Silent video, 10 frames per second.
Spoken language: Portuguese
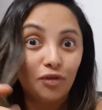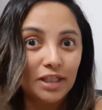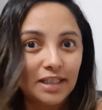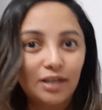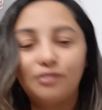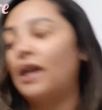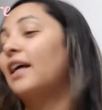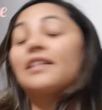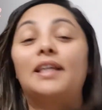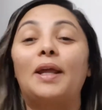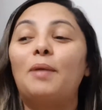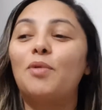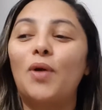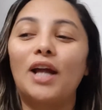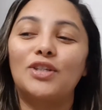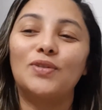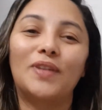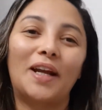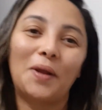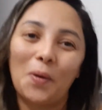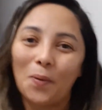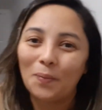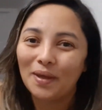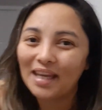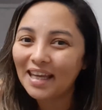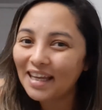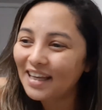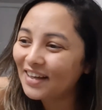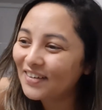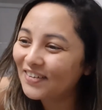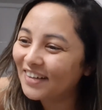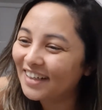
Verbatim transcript: vice-versa, né? Meu gatinho tá aqui comigo,